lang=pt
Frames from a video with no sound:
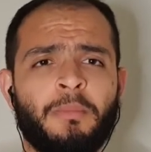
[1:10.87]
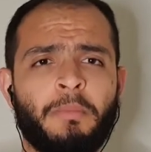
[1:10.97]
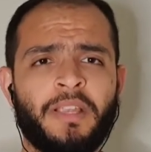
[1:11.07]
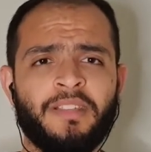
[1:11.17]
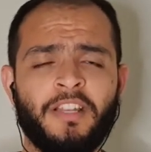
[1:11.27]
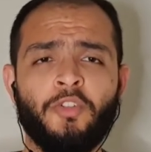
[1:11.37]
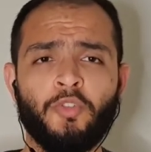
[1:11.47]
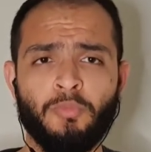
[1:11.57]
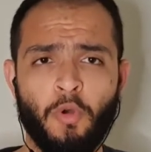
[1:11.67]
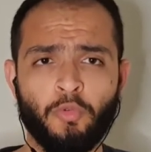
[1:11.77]
mas ela
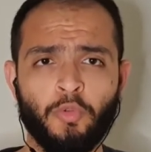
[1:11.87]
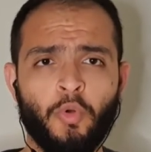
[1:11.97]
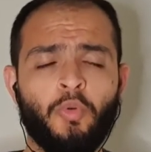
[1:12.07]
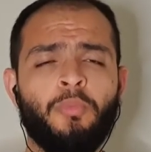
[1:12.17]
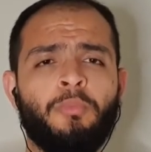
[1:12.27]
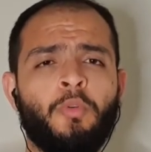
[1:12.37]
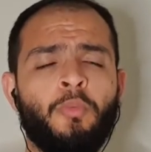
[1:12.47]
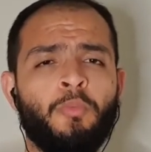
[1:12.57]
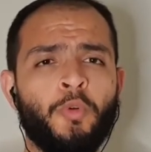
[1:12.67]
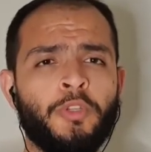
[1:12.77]
nos moldou por
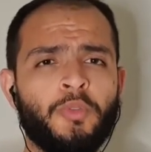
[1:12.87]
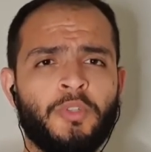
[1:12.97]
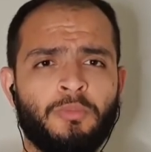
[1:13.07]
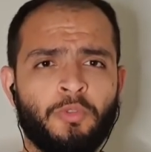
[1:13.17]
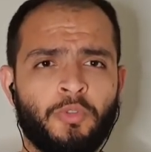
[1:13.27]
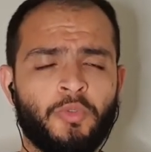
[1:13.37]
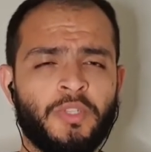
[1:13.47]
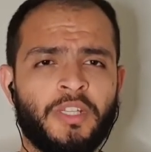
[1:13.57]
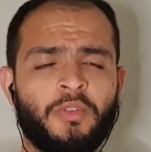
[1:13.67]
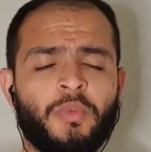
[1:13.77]
muitos e muitos
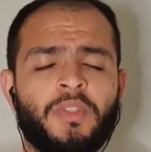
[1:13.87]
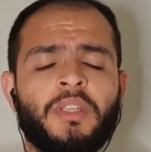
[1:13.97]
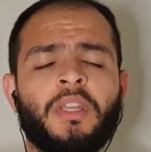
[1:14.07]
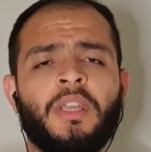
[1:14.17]
anos.